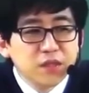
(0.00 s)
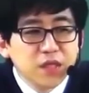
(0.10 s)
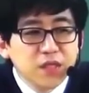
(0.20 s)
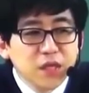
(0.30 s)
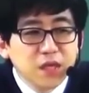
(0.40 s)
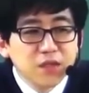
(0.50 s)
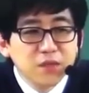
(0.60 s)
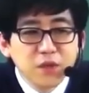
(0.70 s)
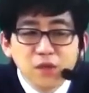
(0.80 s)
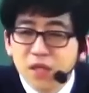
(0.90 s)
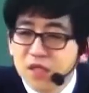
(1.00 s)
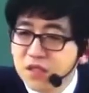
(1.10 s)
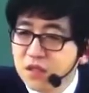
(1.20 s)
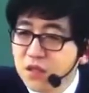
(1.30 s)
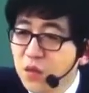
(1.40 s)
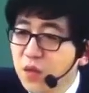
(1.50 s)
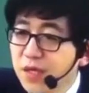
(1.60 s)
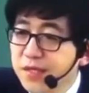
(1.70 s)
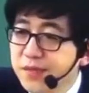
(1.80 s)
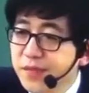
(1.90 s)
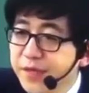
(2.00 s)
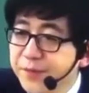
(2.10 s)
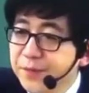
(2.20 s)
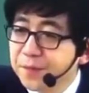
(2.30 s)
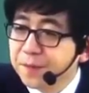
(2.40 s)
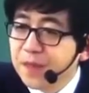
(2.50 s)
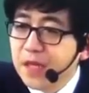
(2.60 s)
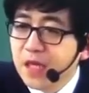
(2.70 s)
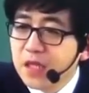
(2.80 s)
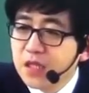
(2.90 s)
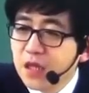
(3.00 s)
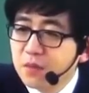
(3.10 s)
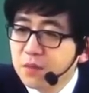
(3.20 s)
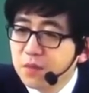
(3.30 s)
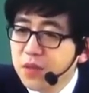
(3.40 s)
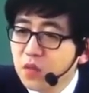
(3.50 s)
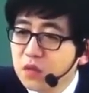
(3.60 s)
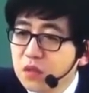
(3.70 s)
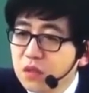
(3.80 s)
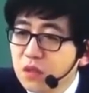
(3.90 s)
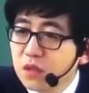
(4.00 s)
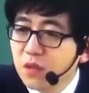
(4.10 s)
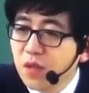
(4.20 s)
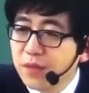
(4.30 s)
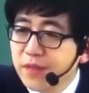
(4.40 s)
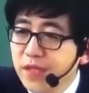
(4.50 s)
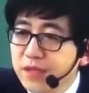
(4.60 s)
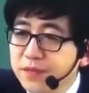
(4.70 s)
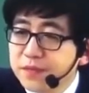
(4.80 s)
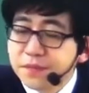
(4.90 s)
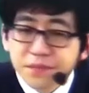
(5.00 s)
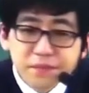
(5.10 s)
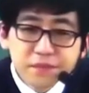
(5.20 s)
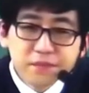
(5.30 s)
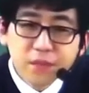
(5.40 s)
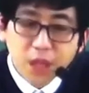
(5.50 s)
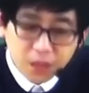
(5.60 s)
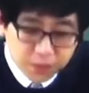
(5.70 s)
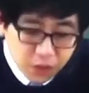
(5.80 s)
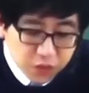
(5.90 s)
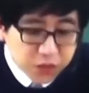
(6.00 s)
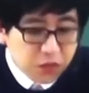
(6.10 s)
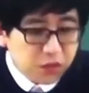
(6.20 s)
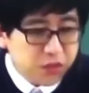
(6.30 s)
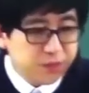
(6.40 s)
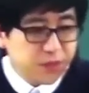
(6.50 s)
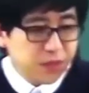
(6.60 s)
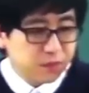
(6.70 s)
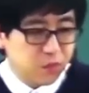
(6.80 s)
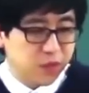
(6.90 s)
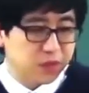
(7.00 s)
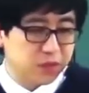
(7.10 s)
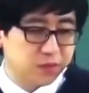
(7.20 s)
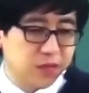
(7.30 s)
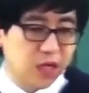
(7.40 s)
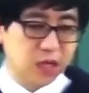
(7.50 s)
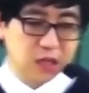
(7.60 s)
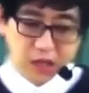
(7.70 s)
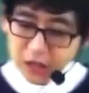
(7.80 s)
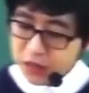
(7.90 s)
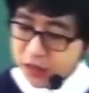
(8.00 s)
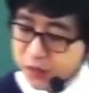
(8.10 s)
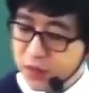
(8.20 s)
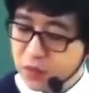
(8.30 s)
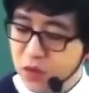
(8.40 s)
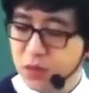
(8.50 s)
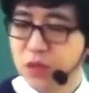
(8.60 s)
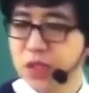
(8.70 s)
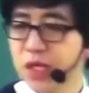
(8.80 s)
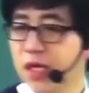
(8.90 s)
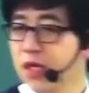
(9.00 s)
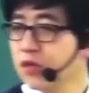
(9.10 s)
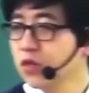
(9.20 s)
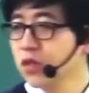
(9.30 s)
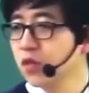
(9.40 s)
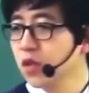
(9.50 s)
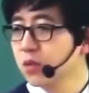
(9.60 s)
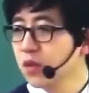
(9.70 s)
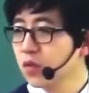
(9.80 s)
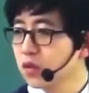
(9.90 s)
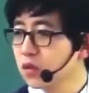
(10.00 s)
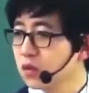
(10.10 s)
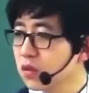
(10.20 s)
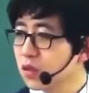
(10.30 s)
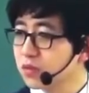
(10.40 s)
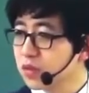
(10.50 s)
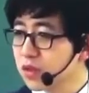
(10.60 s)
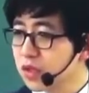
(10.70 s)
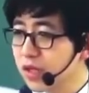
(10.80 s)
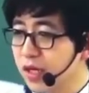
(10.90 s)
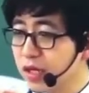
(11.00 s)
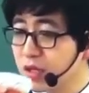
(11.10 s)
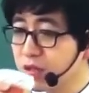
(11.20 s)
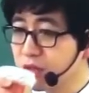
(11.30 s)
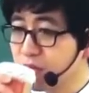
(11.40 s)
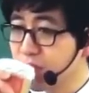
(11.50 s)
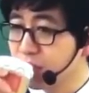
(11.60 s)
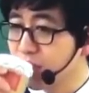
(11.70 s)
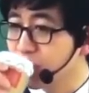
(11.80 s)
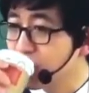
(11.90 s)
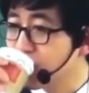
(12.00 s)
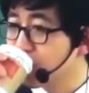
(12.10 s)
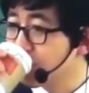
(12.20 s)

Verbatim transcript: 자세하게 설명 다시 드리도록 하겠습니다. 그 다음 피고적격 넘어갑니다. 피고적격은 십삼조에 있었습니다. 십삼조에 보니까 취소송의 피고는 처분 등을 행한 행정청이라고 되어 있죠.